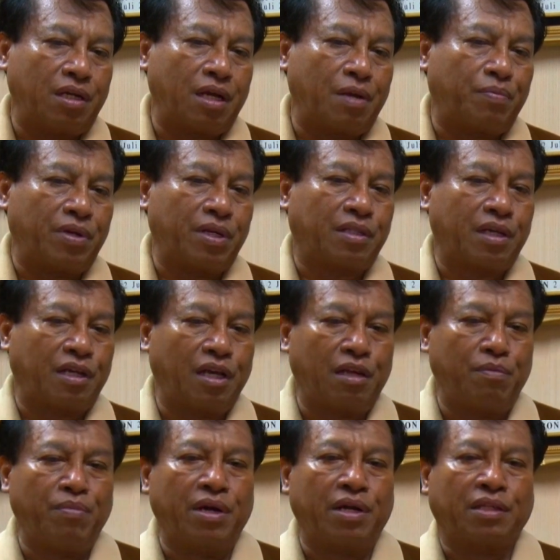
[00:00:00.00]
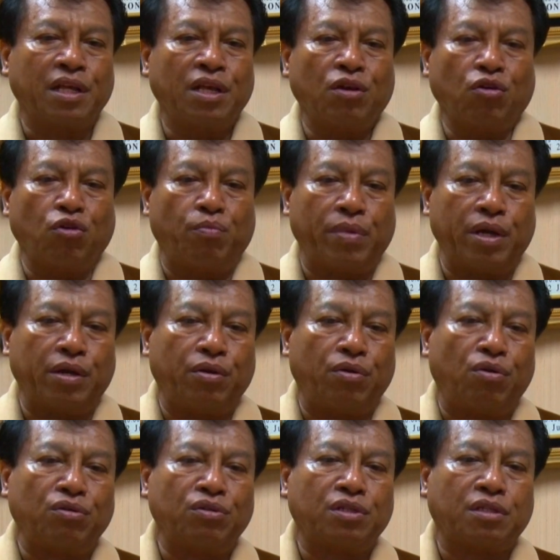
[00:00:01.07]
dari pendeta Gilbert
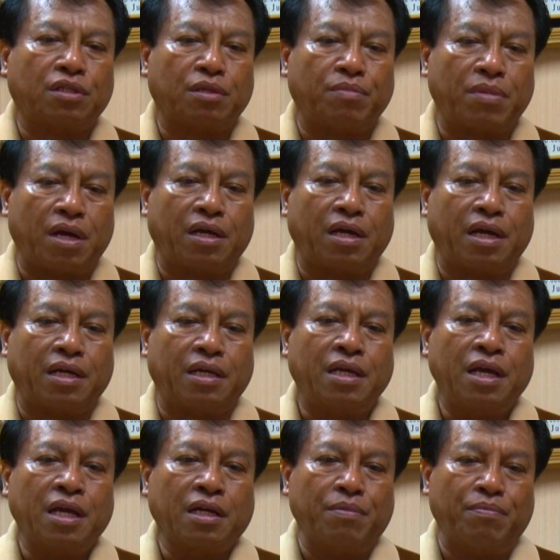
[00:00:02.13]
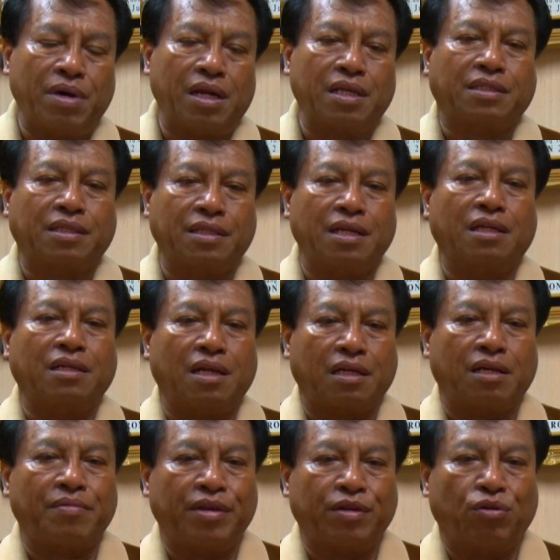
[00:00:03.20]
Lumendong sebagai gembala sidang
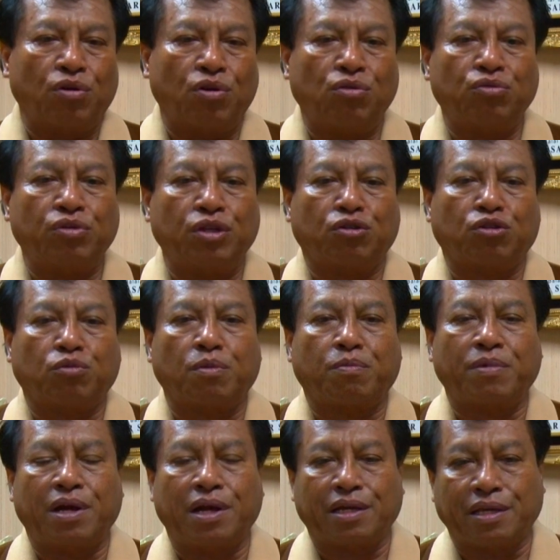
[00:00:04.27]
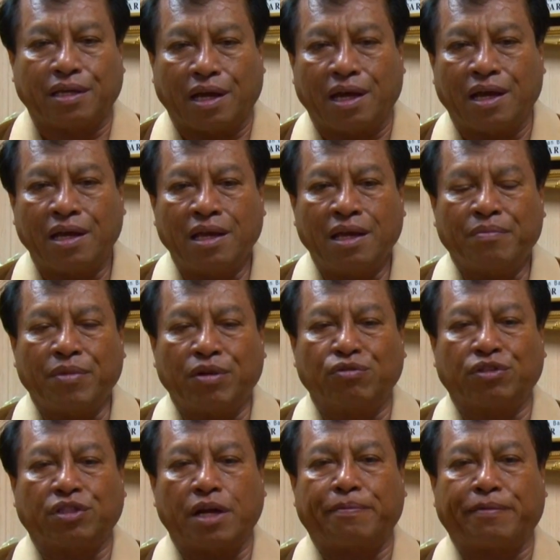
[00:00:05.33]
dari GB Glow ikut berbahagia
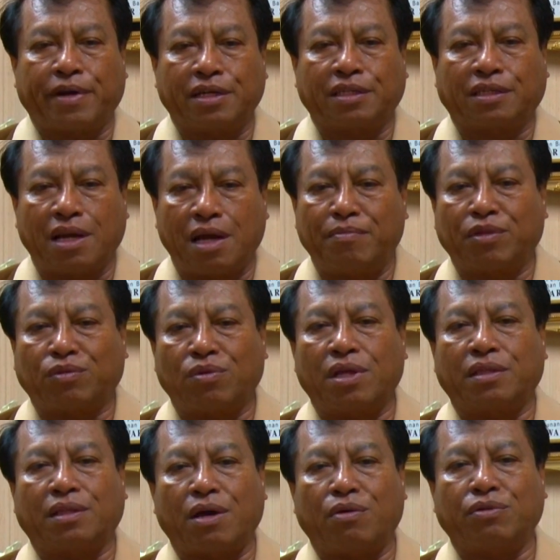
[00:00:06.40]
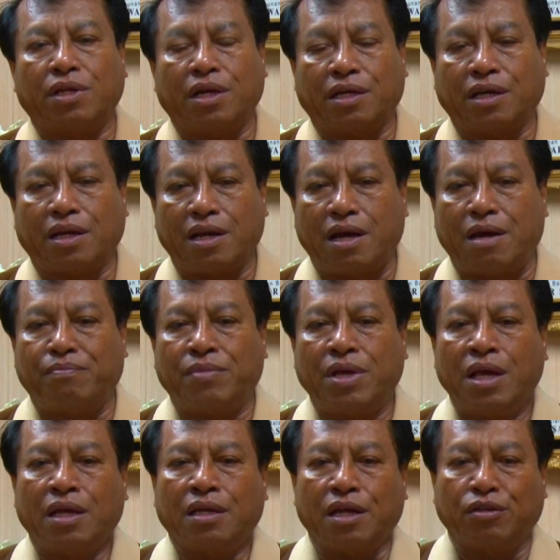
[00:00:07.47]
mengucapkan selamat ulang tahun yang keenam
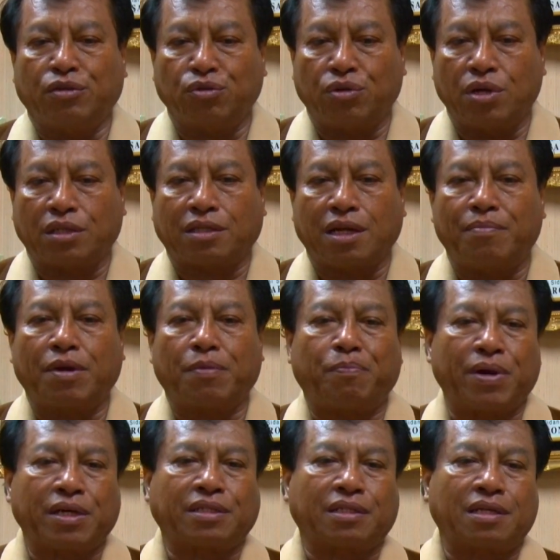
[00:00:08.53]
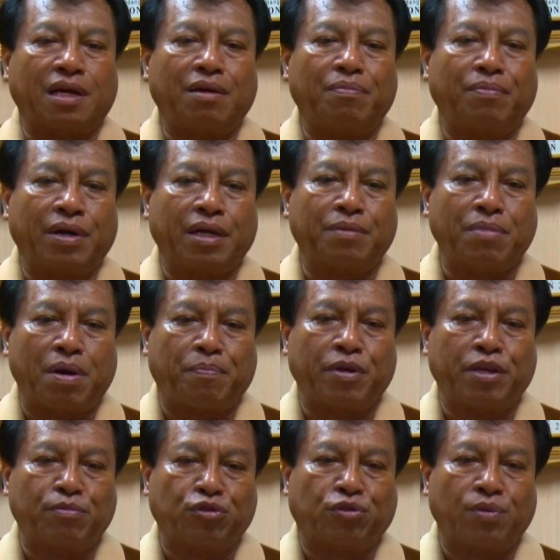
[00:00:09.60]
dan juga selamat Paskah bagi
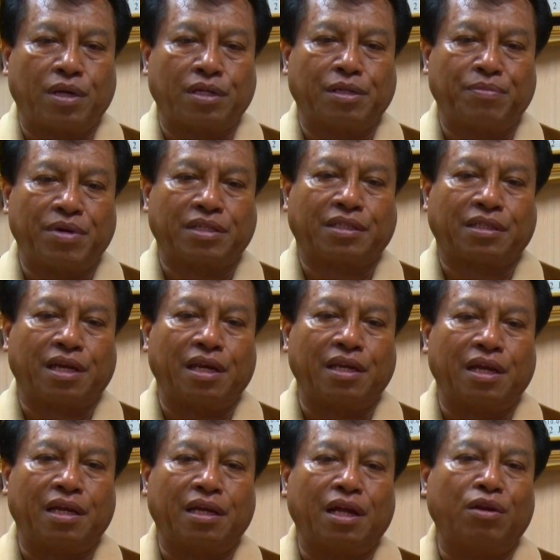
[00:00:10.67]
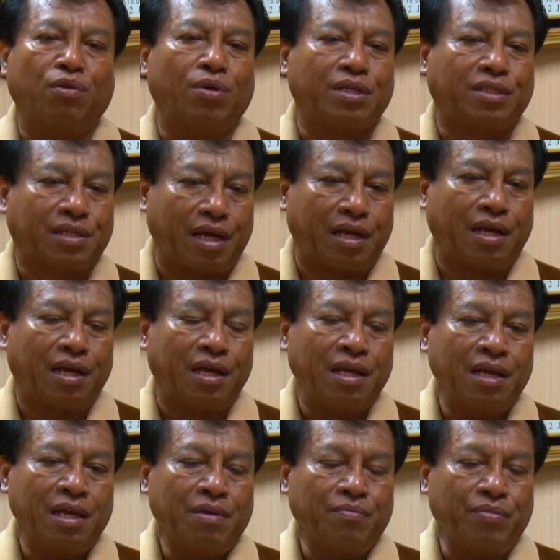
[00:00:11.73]
Bapak Ibu Saudara jemaat sekalian dan doa saya
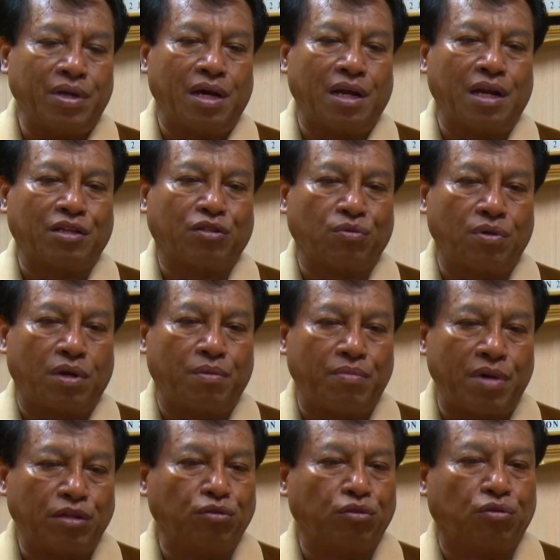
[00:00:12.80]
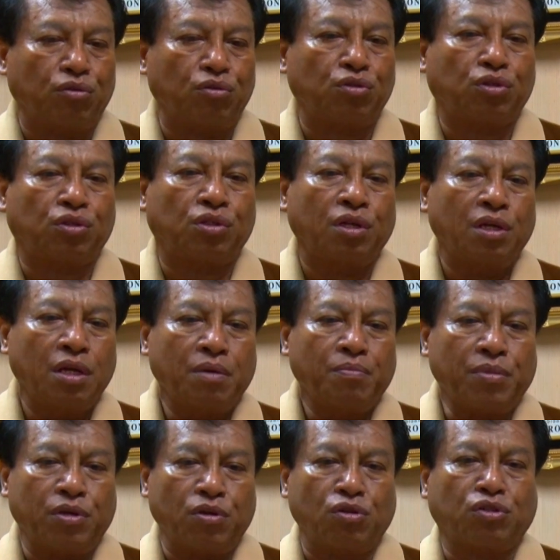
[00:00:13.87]
biarlah saudara maju terus
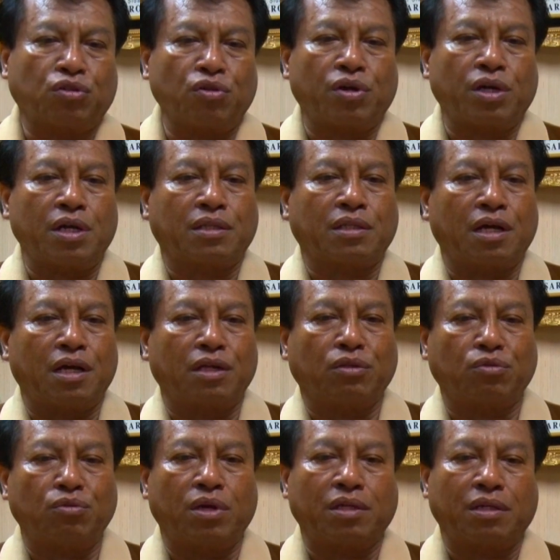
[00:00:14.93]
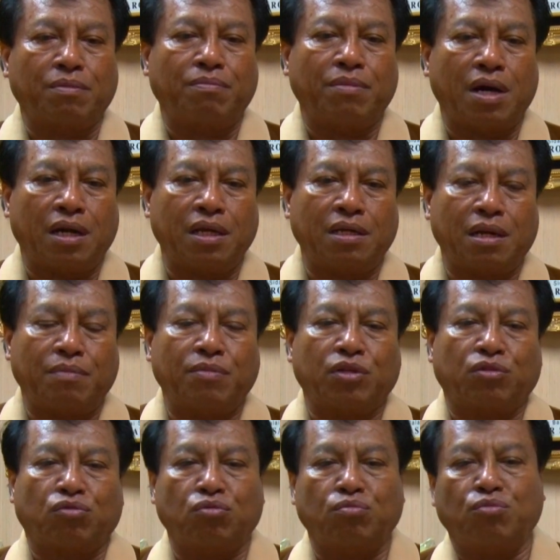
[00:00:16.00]
menyongsong kedatangan Tuhan kembali dan
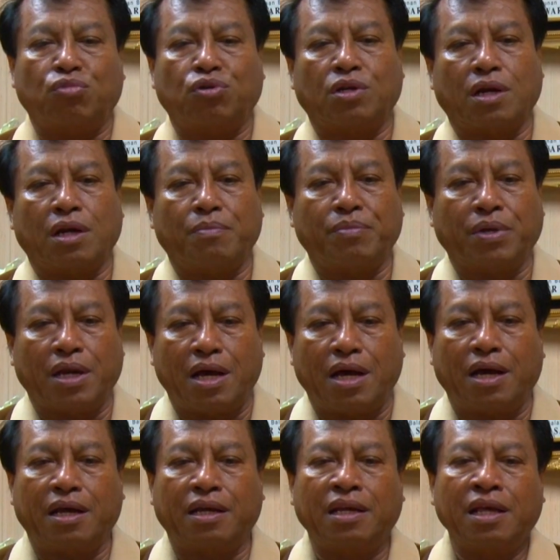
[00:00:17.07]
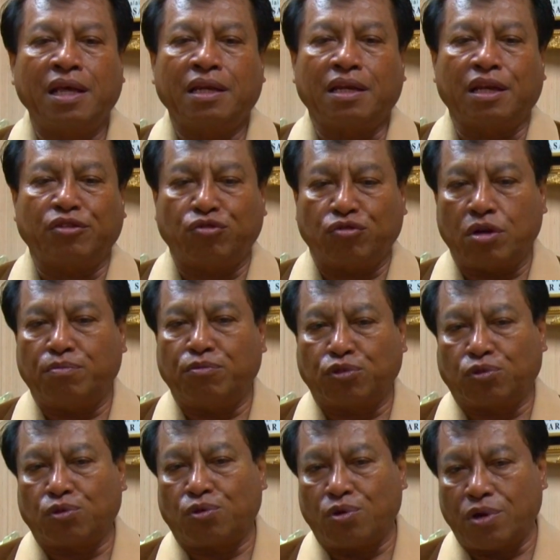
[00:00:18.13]
bertumbuh dalam bilangan dan juga
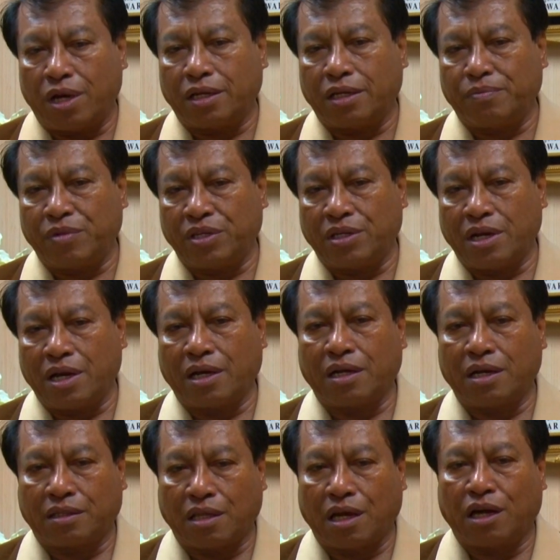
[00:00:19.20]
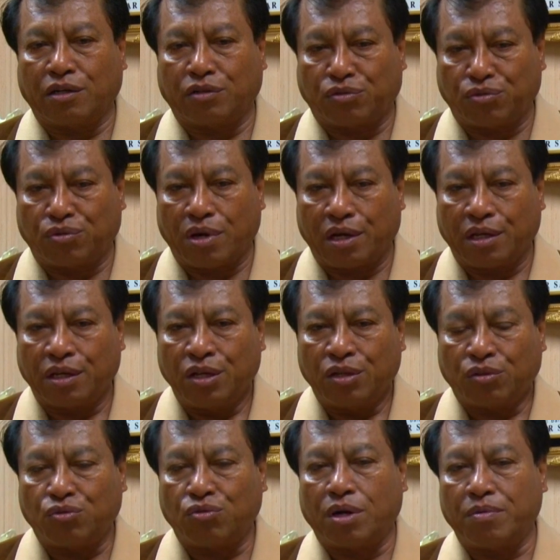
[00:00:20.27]
mutu rohani menjelang kedatangan Tuhan.
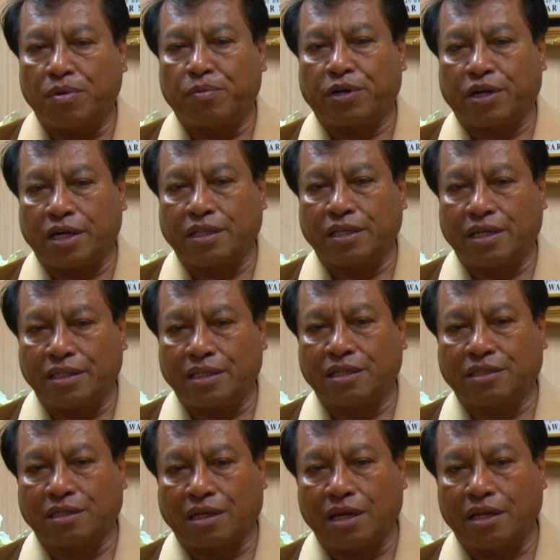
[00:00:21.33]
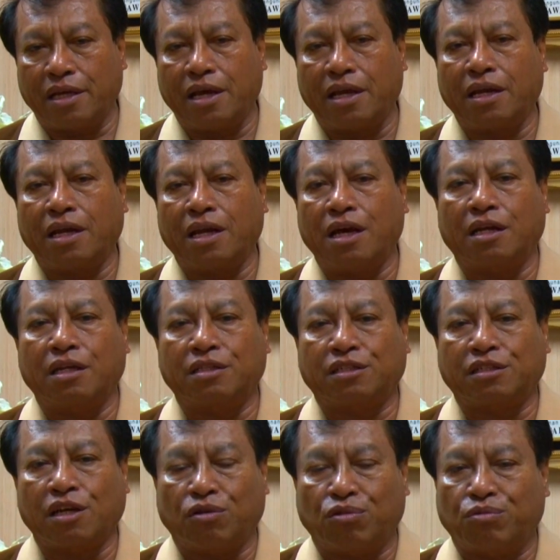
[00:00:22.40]
Tuhan memberkati kita sekalian dan
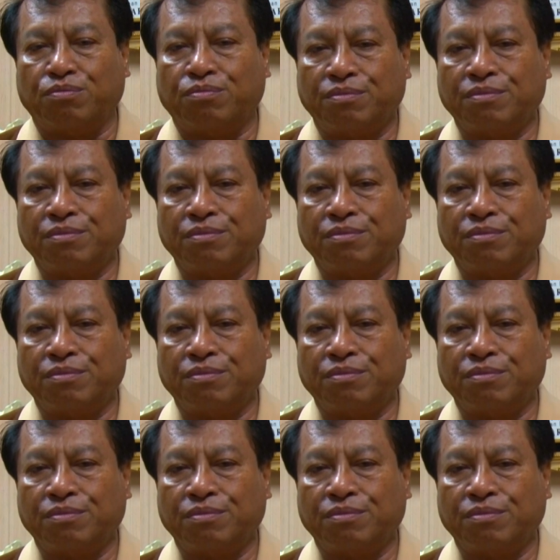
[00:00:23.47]
shalom.